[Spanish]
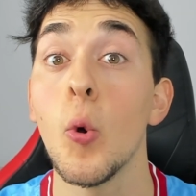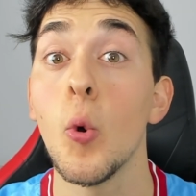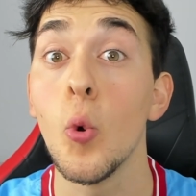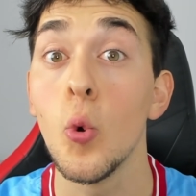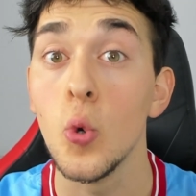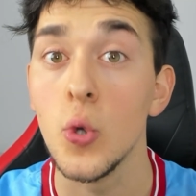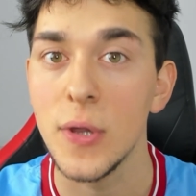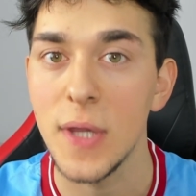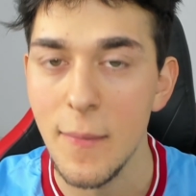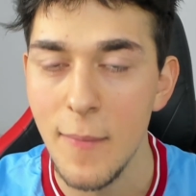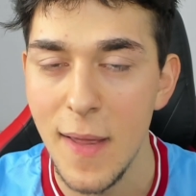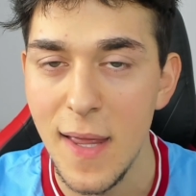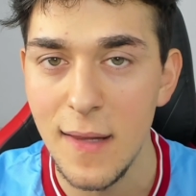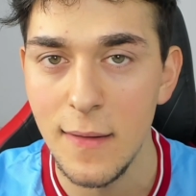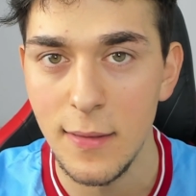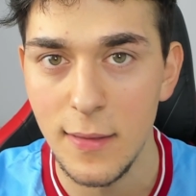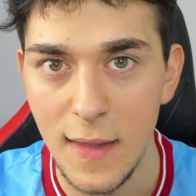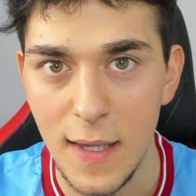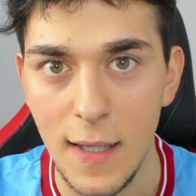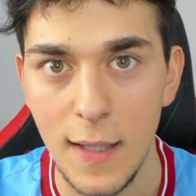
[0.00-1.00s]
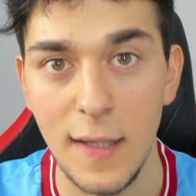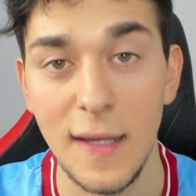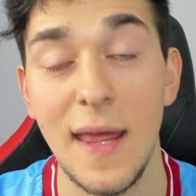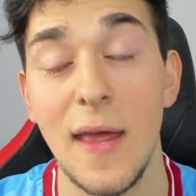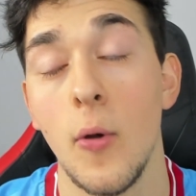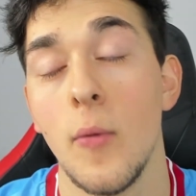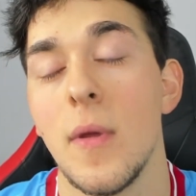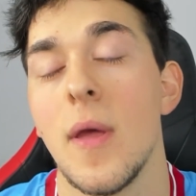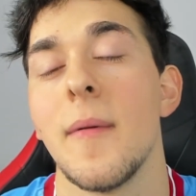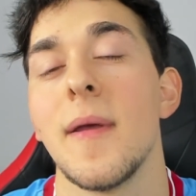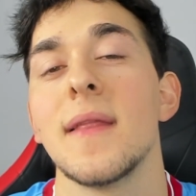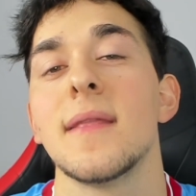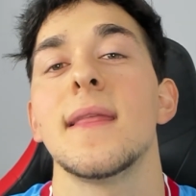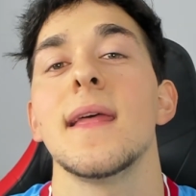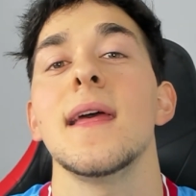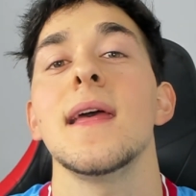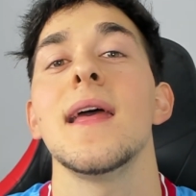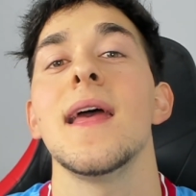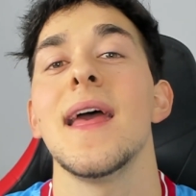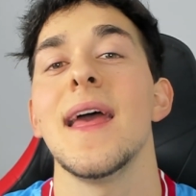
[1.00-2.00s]
Ultimate Team, que
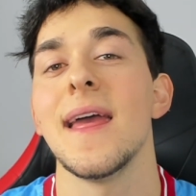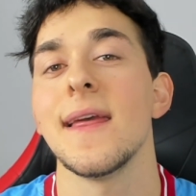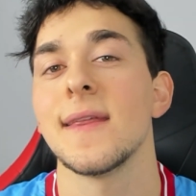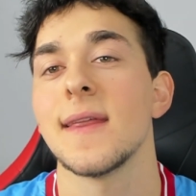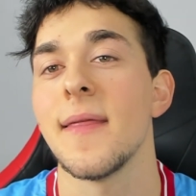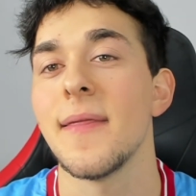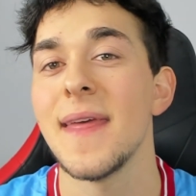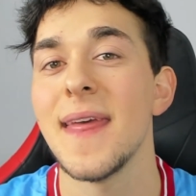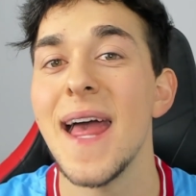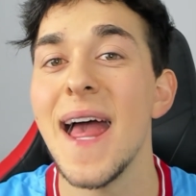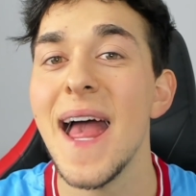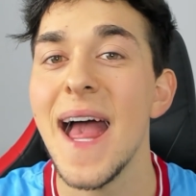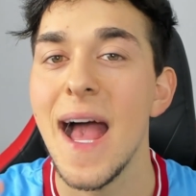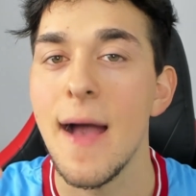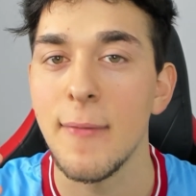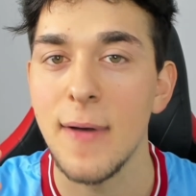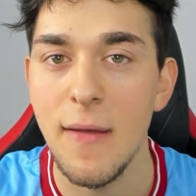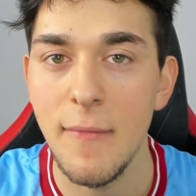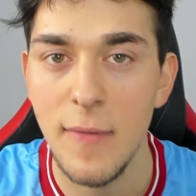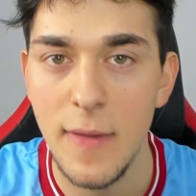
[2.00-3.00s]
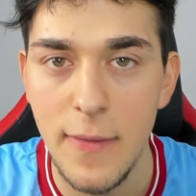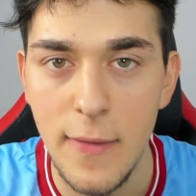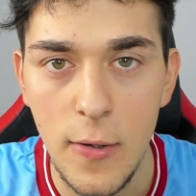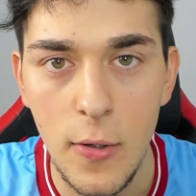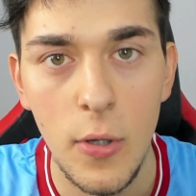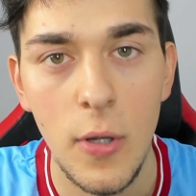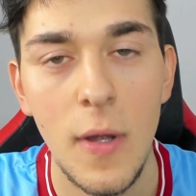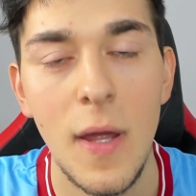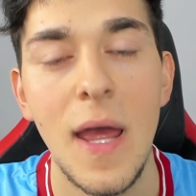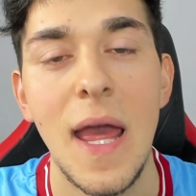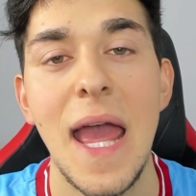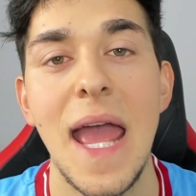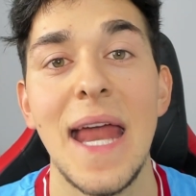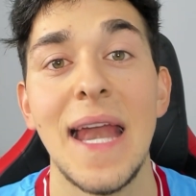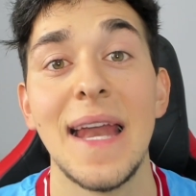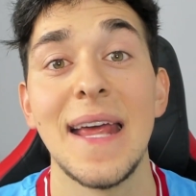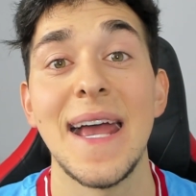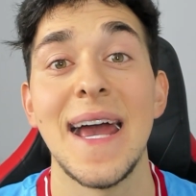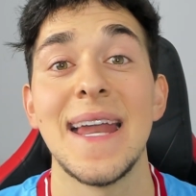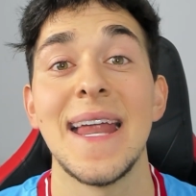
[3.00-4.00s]
obviamente ese día habrá vídeo
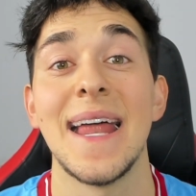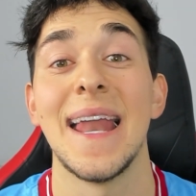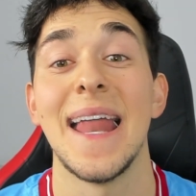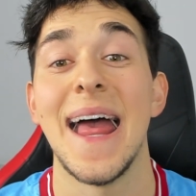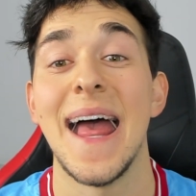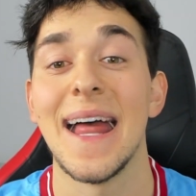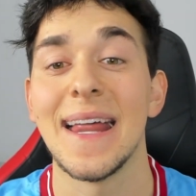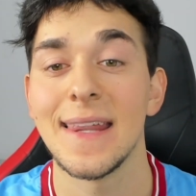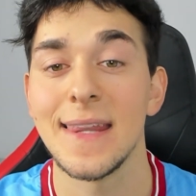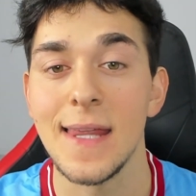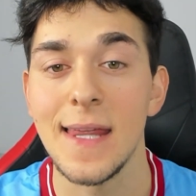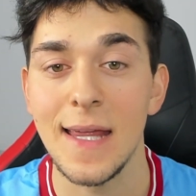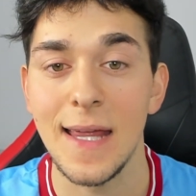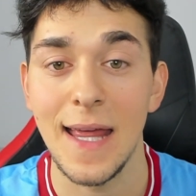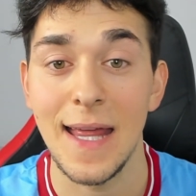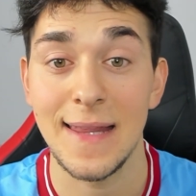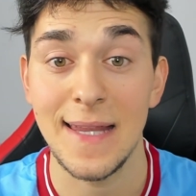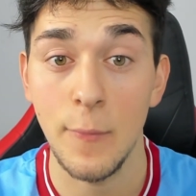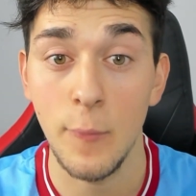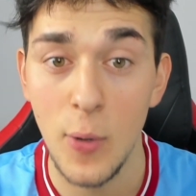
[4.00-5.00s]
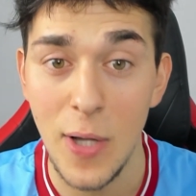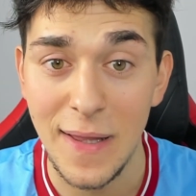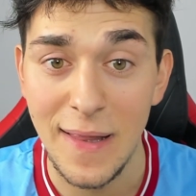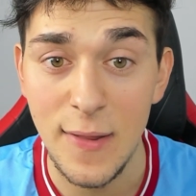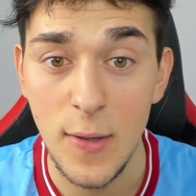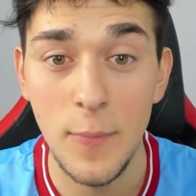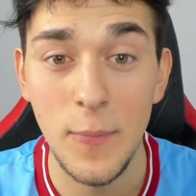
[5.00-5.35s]
en el canal. Así que estar muy atentos